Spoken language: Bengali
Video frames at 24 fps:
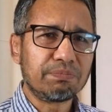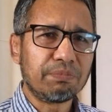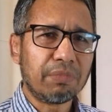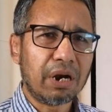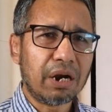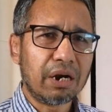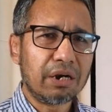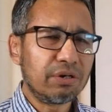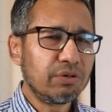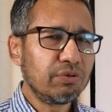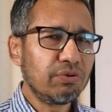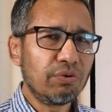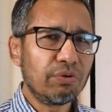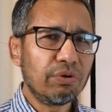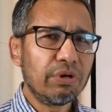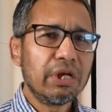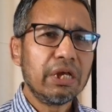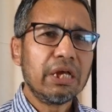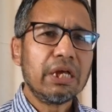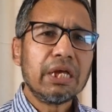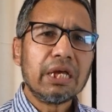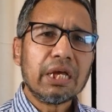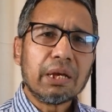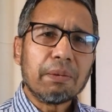স্মার্ট নো
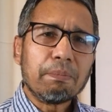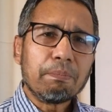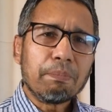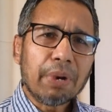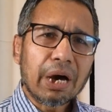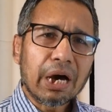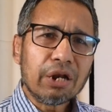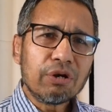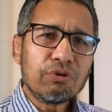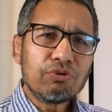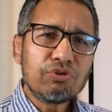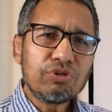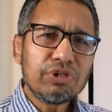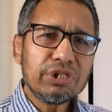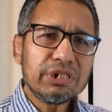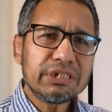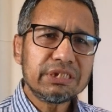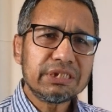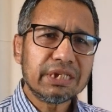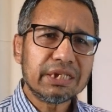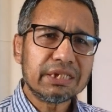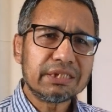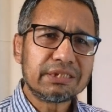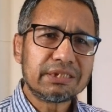মানুষই
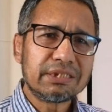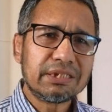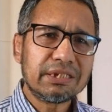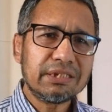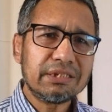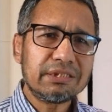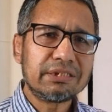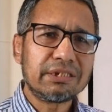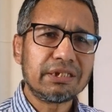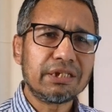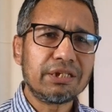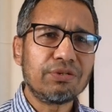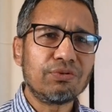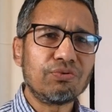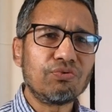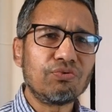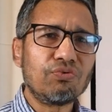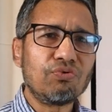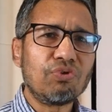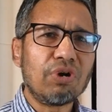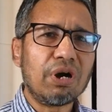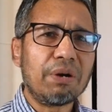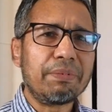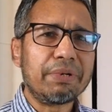চেয়েছে যে
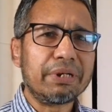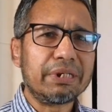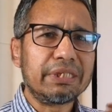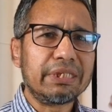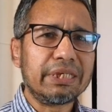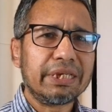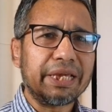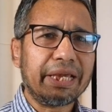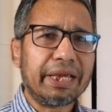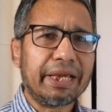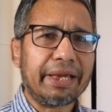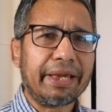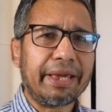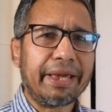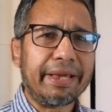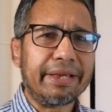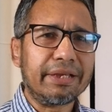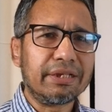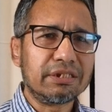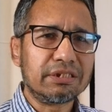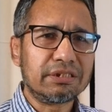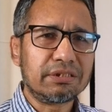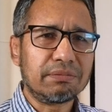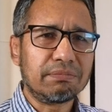ও আমার থেকে
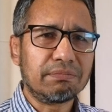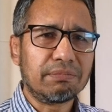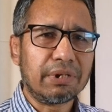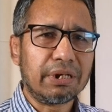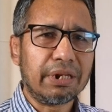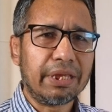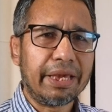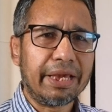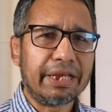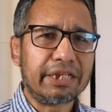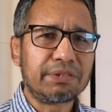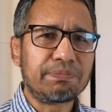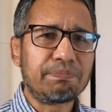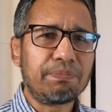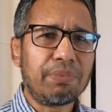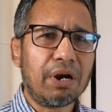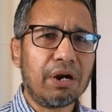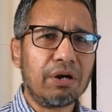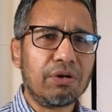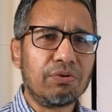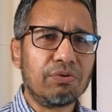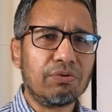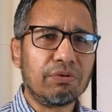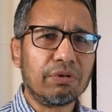মানে
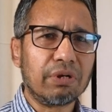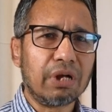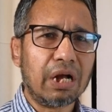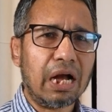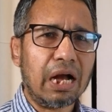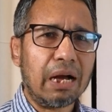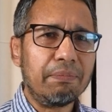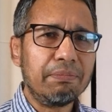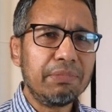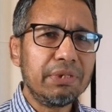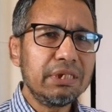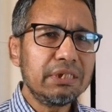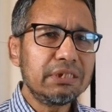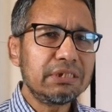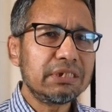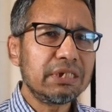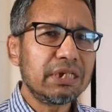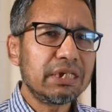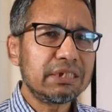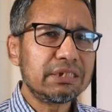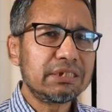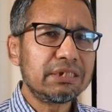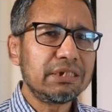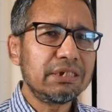এক্সপার্ট হোক আমি
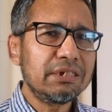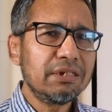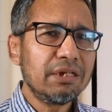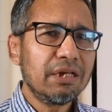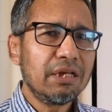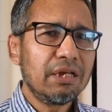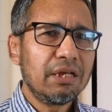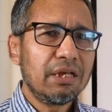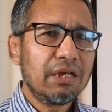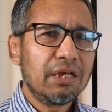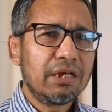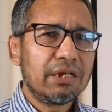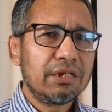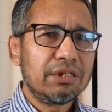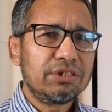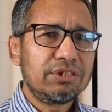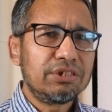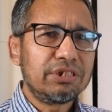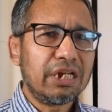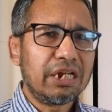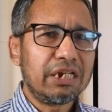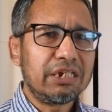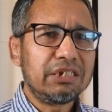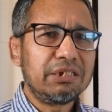চেয়েছি
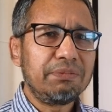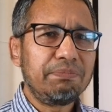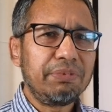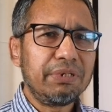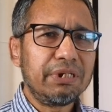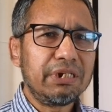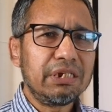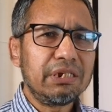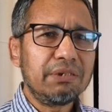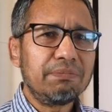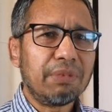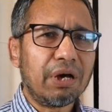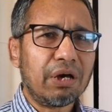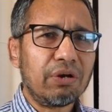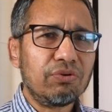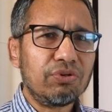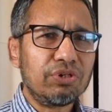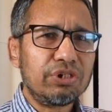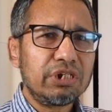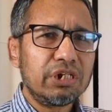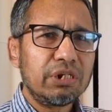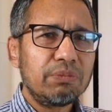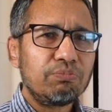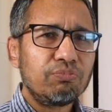চ্যাট জিপিটি
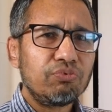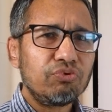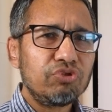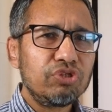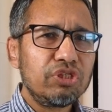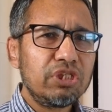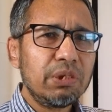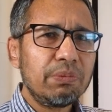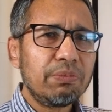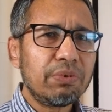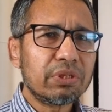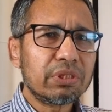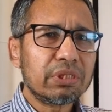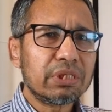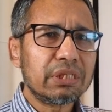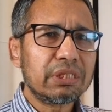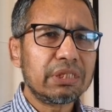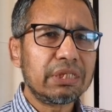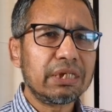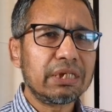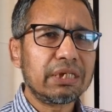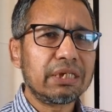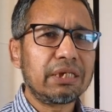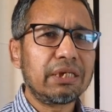মানুষের বুদ্ধিমত্তা
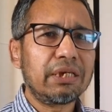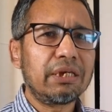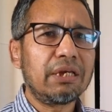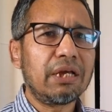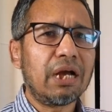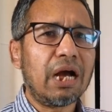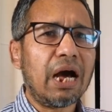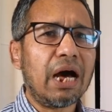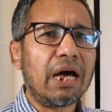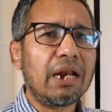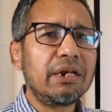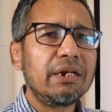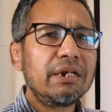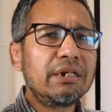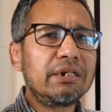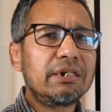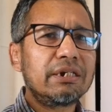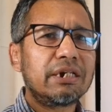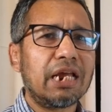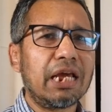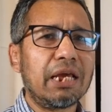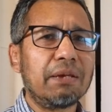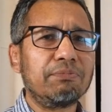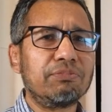থেকে
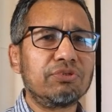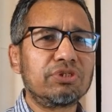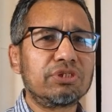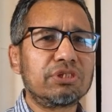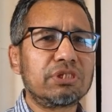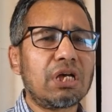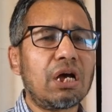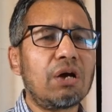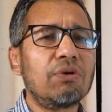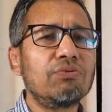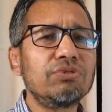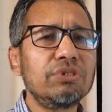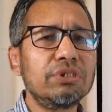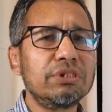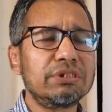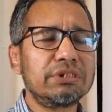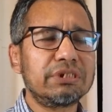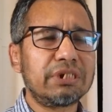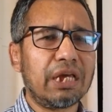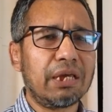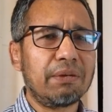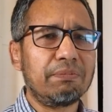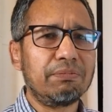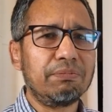হান্ড্রেড টাইমস
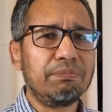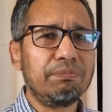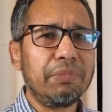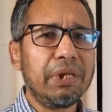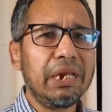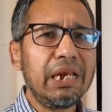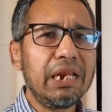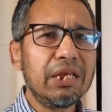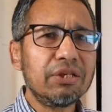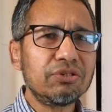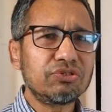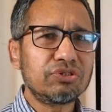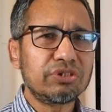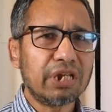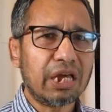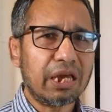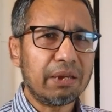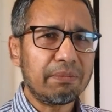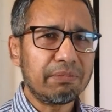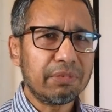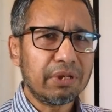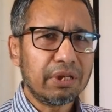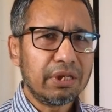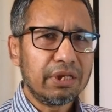থাউজেন্ডস টাইম মিলিয়ন্স
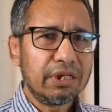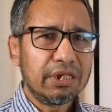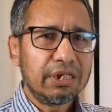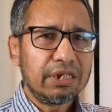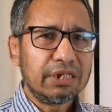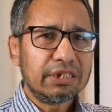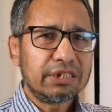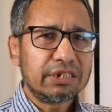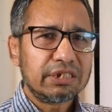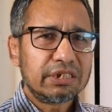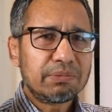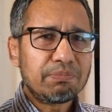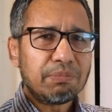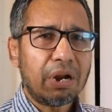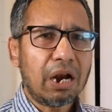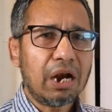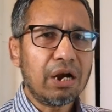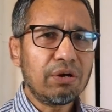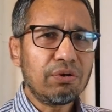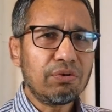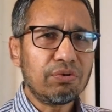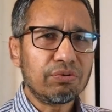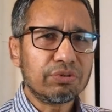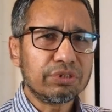টাইম
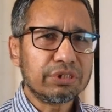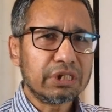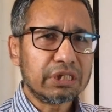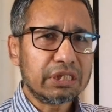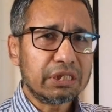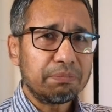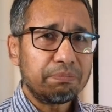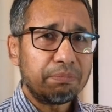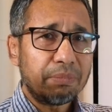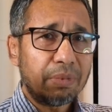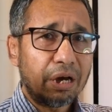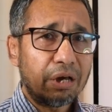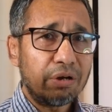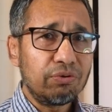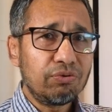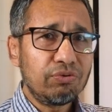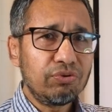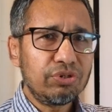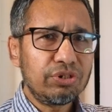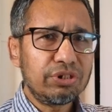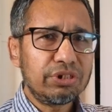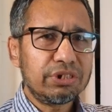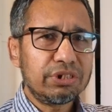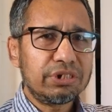স্মার্ট হোক যাতে
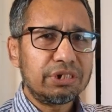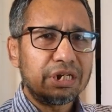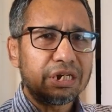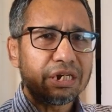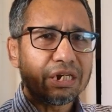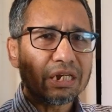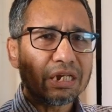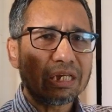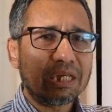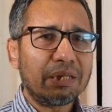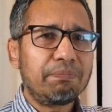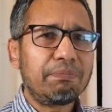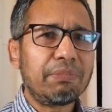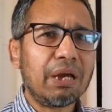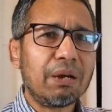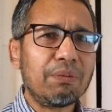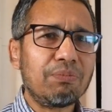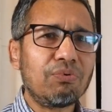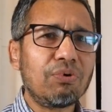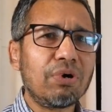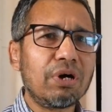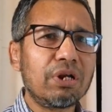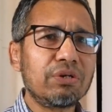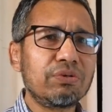মানুষ সেটাকে
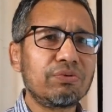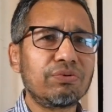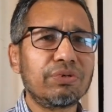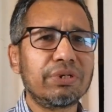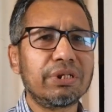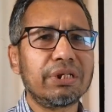ব্যবহার